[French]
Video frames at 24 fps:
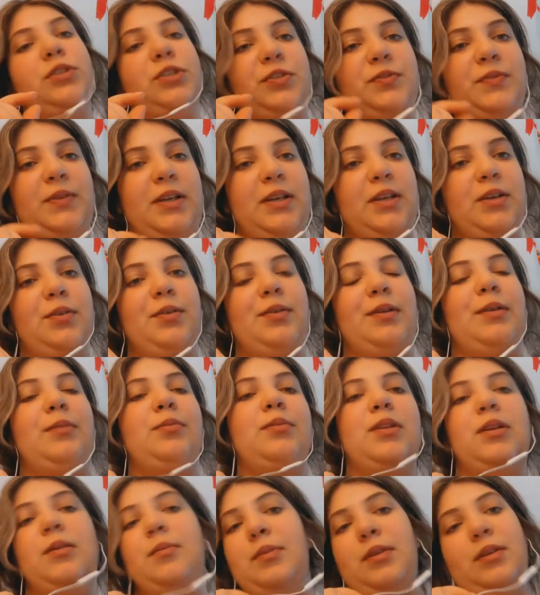je vais
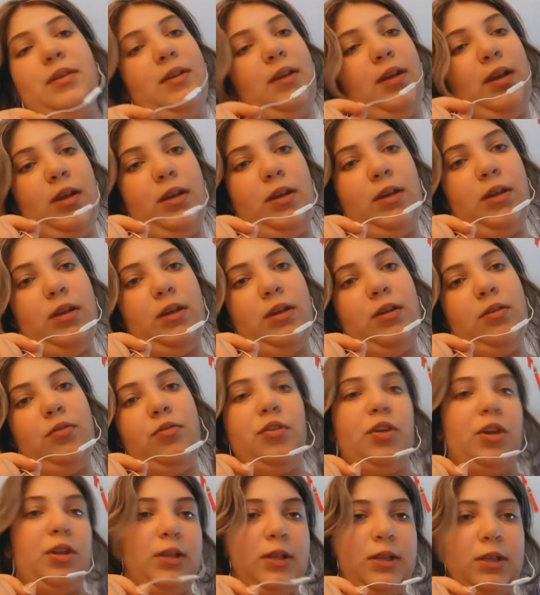écouter mes séries,
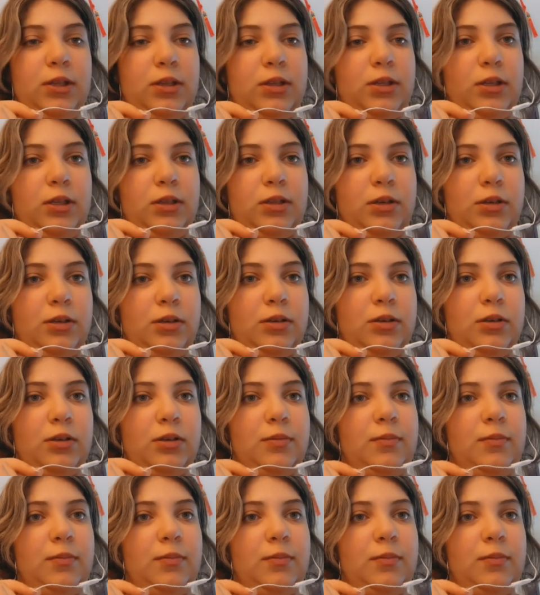regarder des TikTok.